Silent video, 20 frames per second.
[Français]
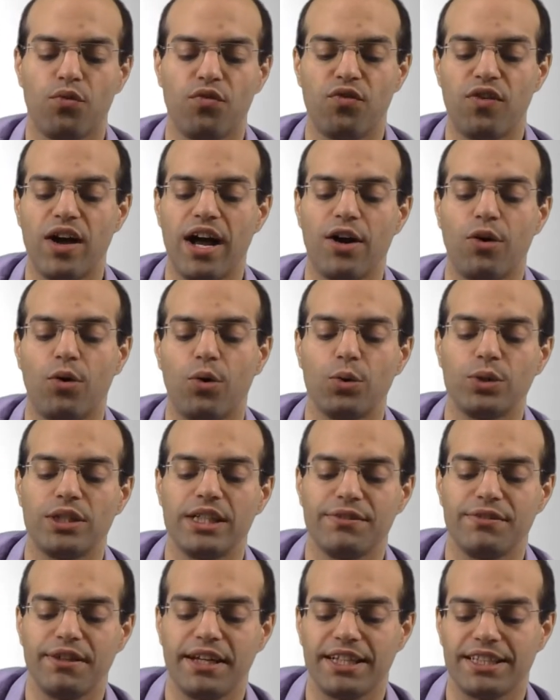var au
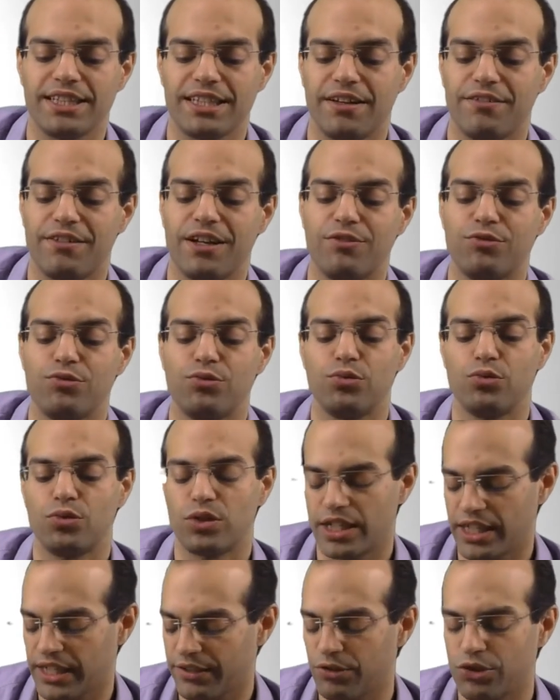défaire, ça va vous
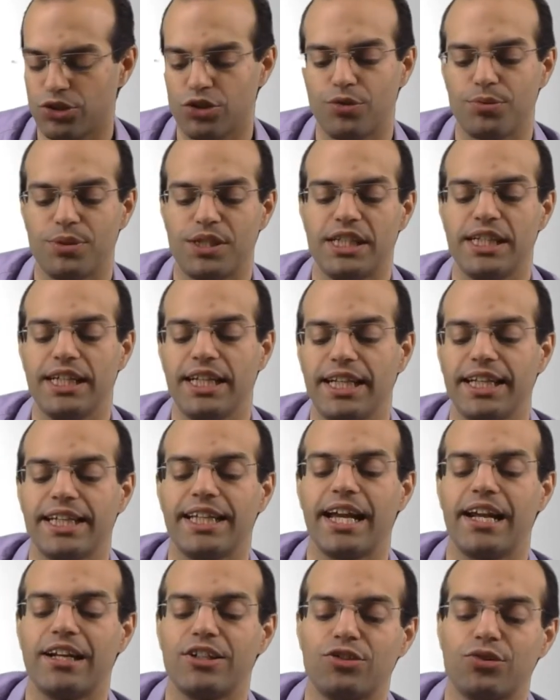créer votre objet,
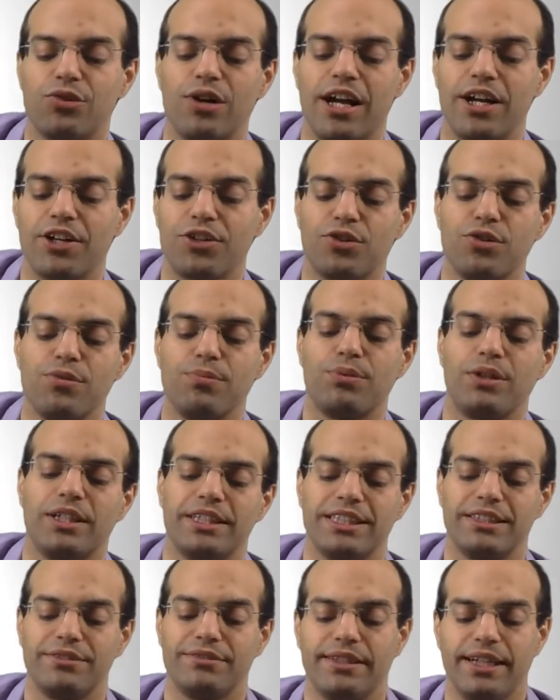Égal
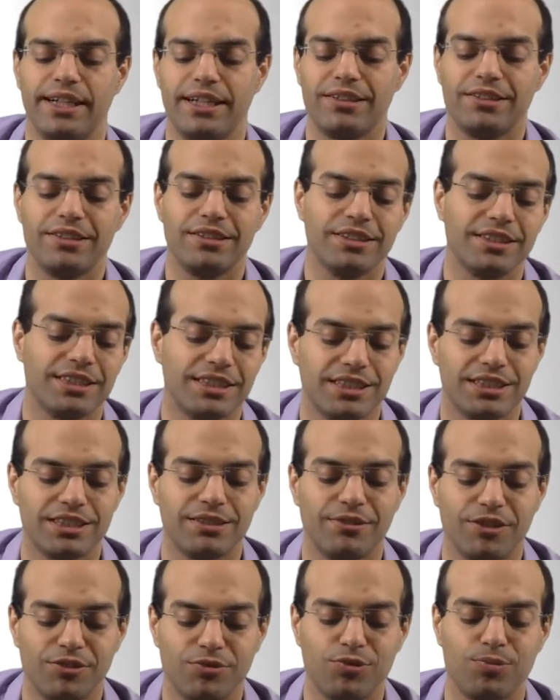$q.défaire, ça
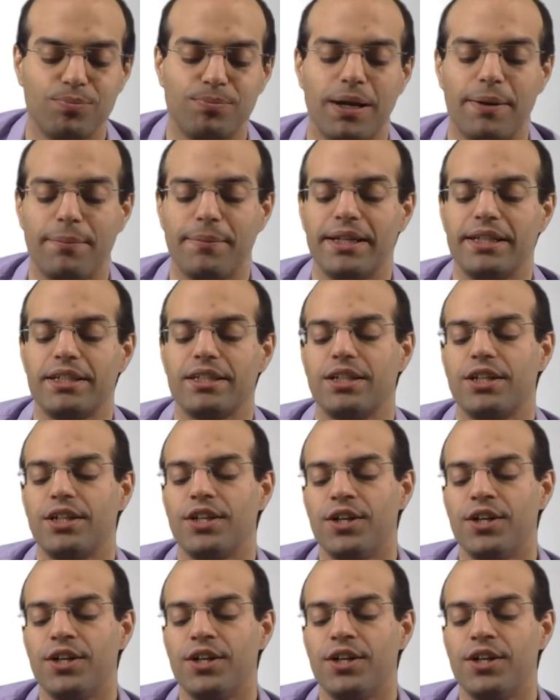va vous permettre